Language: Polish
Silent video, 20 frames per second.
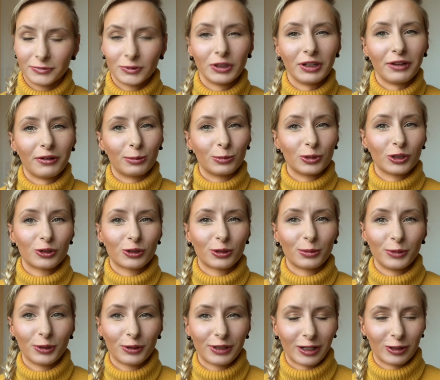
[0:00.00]
no nie wiem, ciężko
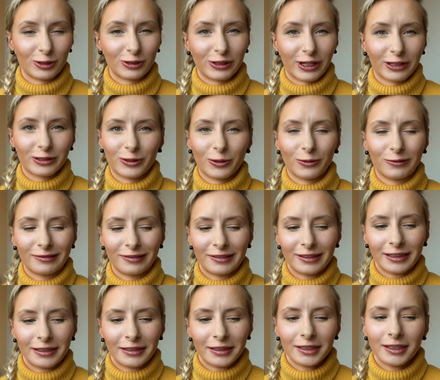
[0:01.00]
mi określić jak co.
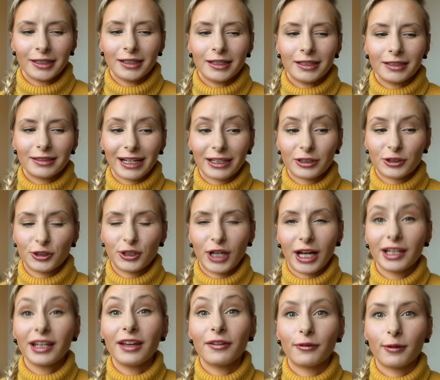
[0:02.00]
Tak czy
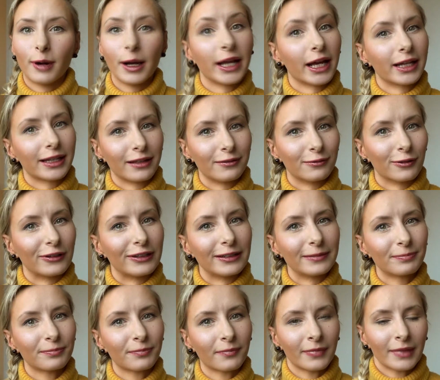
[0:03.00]
siak nie wchłania tej
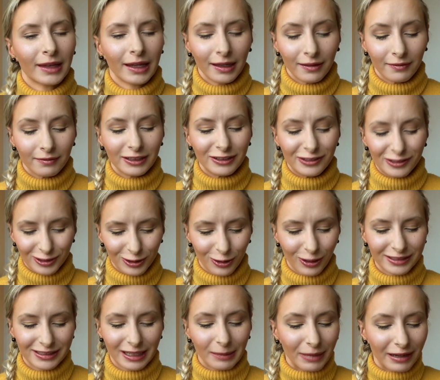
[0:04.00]
wody. Więc
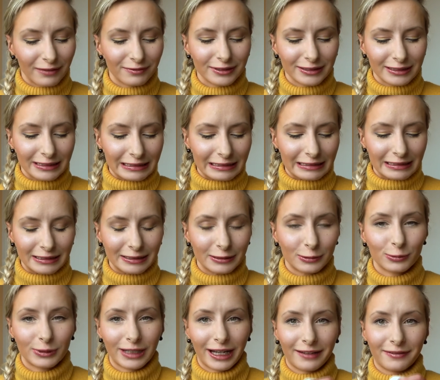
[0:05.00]
trochę zabawy y,
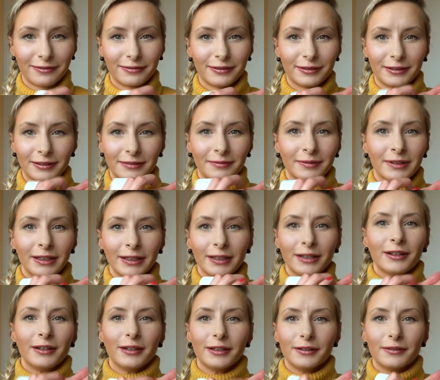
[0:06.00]
tutaj w, y,
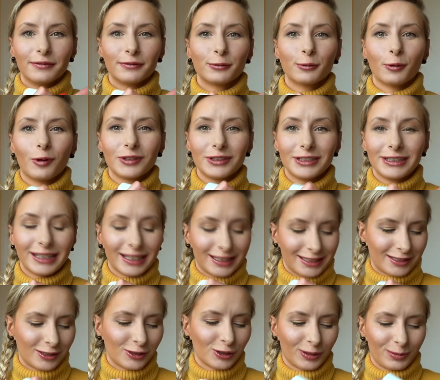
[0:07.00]
w dłoni
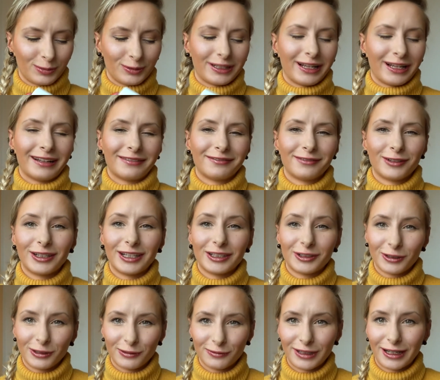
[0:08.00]
jest, żeby ta woda
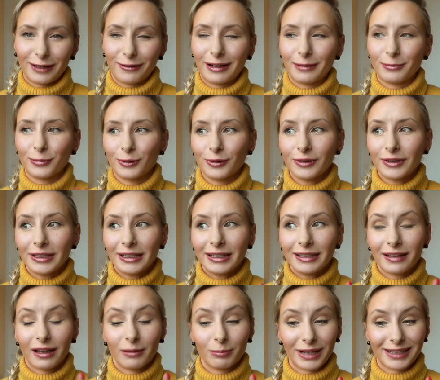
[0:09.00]
się nie wylała, bo
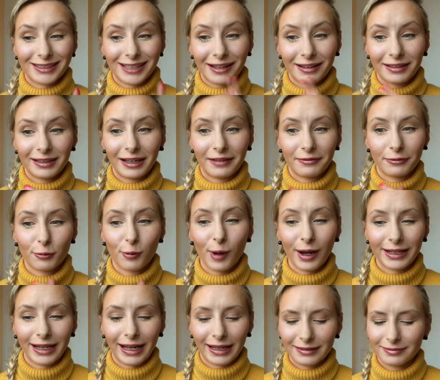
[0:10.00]
ten piasek nie
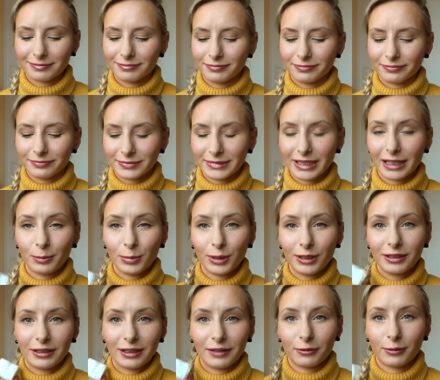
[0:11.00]
wchłania, mm, ten
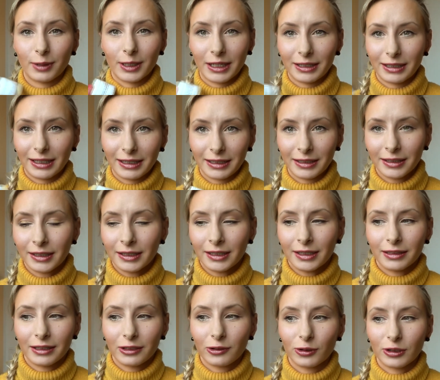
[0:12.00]
pilnik nie wchłania tej,
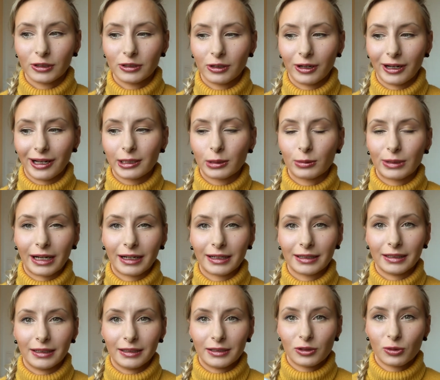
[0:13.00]
tego hydrolatu
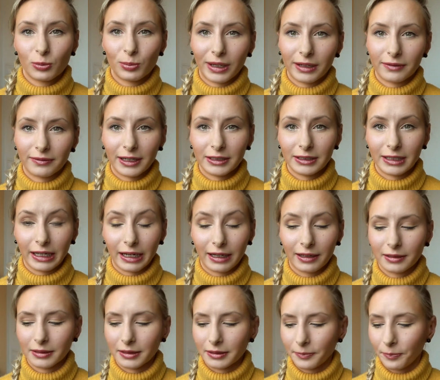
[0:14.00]
tak e, super fajnie
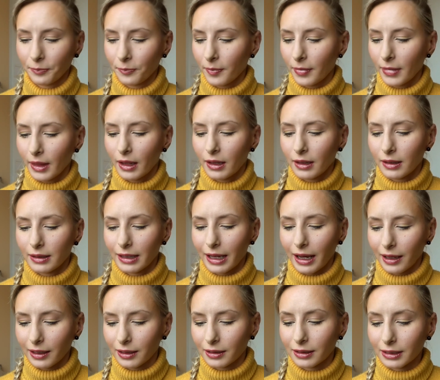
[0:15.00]
jak, e,
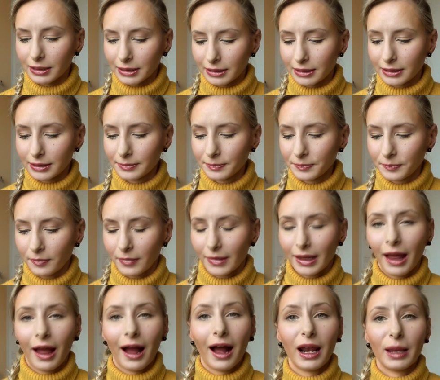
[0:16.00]
jak glinki.
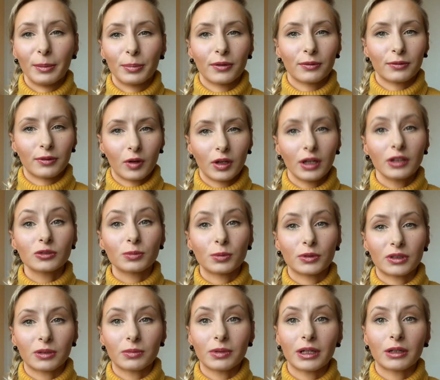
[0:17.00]
Ale po wchłonięciu,
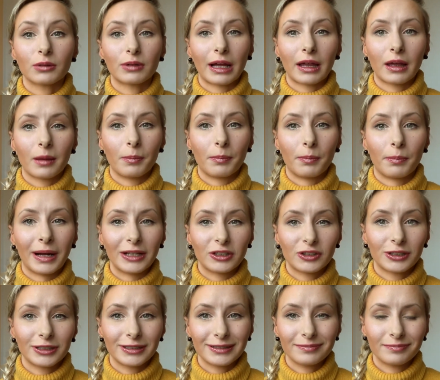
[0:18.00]
po zrobieniu takiej
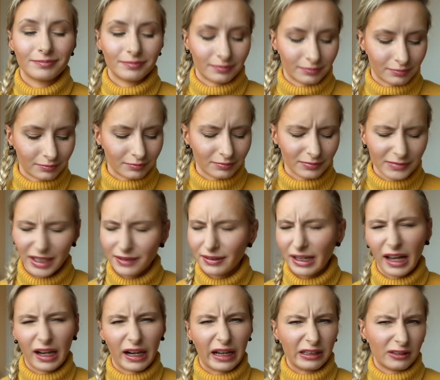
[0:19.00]
paćki, mm,
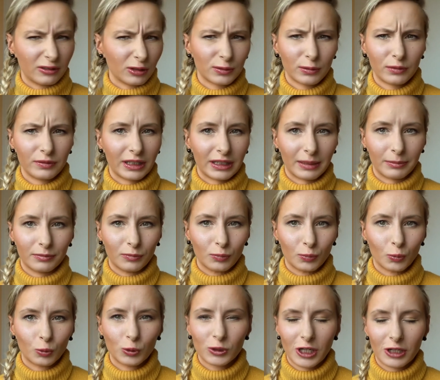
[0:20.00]
niewiele, dosłownie tam
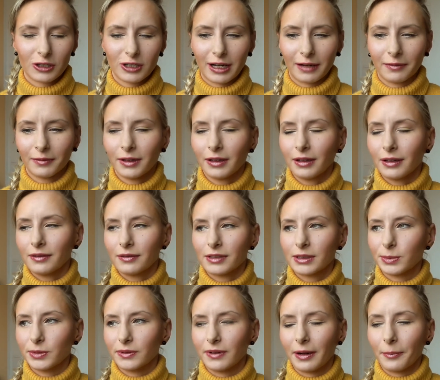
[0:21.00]
łyżeczkę
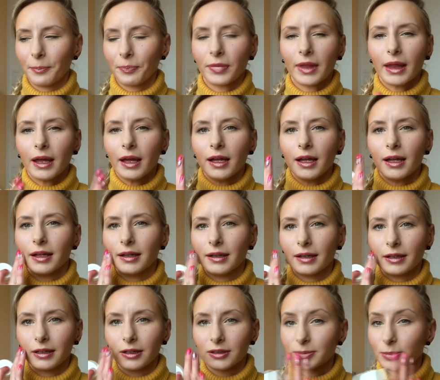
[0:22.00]
wsypałam.
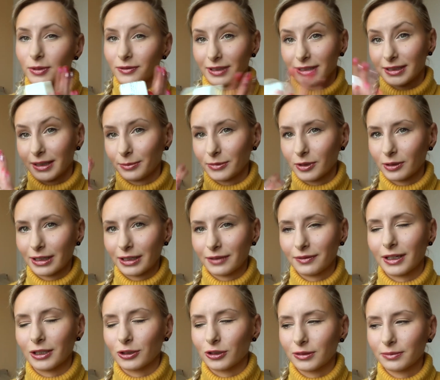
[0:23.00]
E, rozprowadzam to na
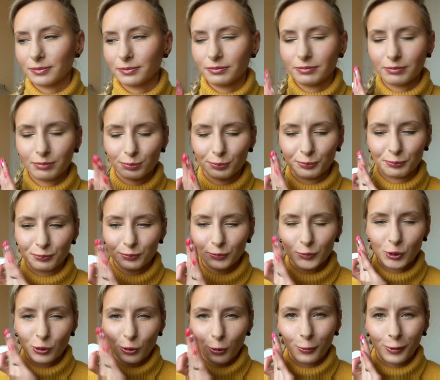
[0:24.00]
twarzy,
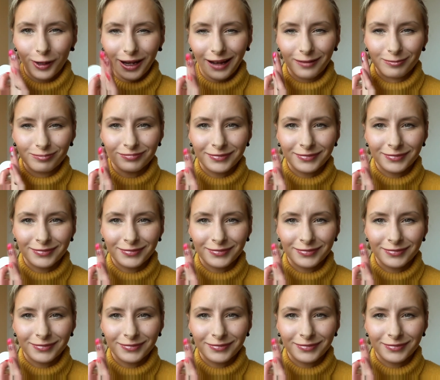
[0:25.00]
szoruję,